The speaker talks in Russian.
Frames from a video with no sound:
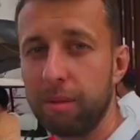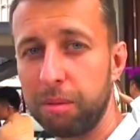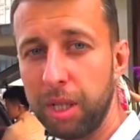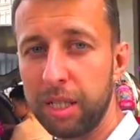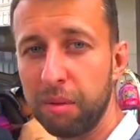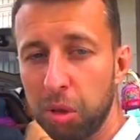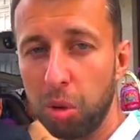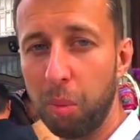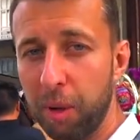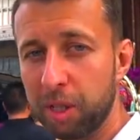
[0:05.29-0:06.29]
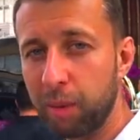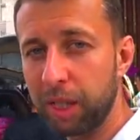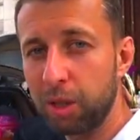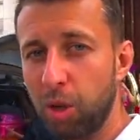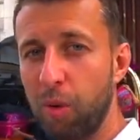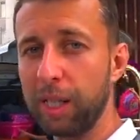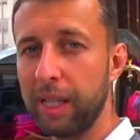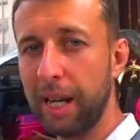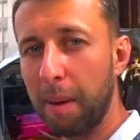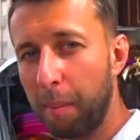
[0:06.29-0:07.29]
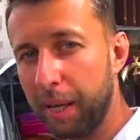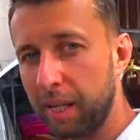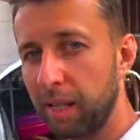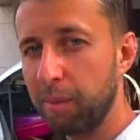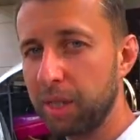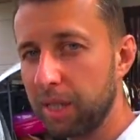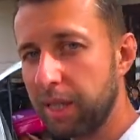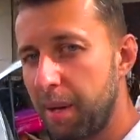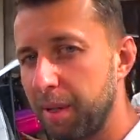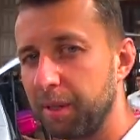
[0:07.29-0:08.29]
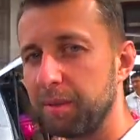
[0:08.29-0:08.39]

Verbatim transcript: Едем в Елумбе смотреть новые отели. Поехали вместе с нами.